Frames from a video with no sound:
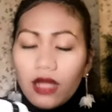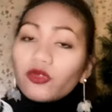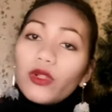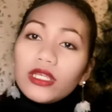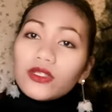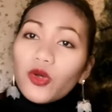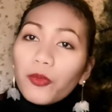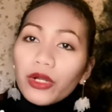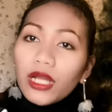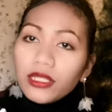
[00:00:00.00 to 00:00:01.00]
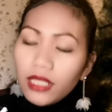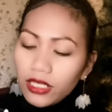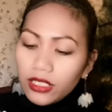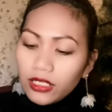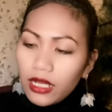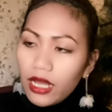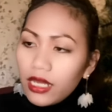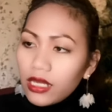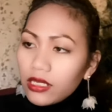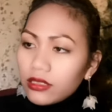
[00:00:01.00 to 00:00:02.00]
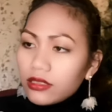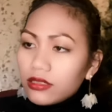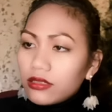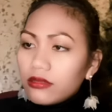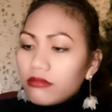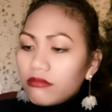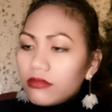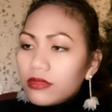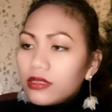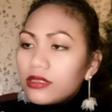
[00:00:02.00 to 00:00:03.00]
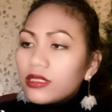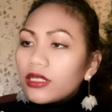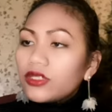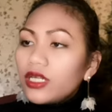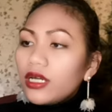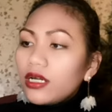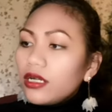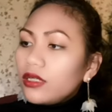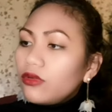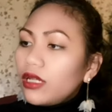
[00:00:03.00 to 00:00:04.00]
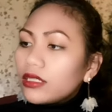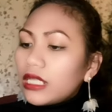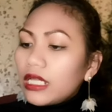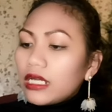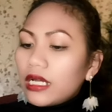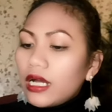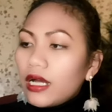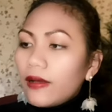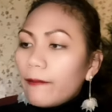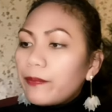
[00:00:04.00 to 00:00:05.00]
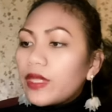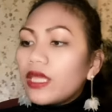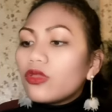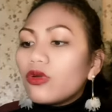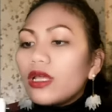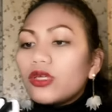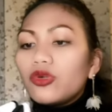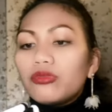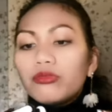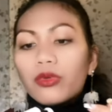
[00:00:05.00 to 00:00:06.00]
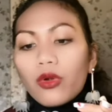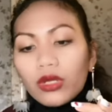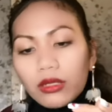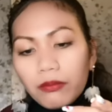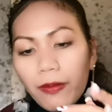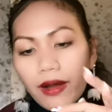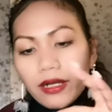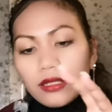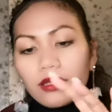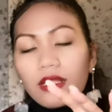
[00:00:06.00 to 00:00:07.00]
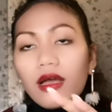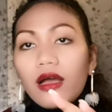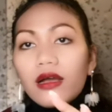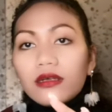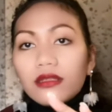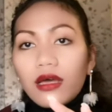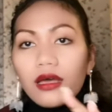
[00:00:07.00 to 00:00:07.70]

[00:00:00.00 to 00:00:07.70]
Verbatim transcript: actually super ganda niya guys sadyang ano lang talaga ito lang yung broken part ang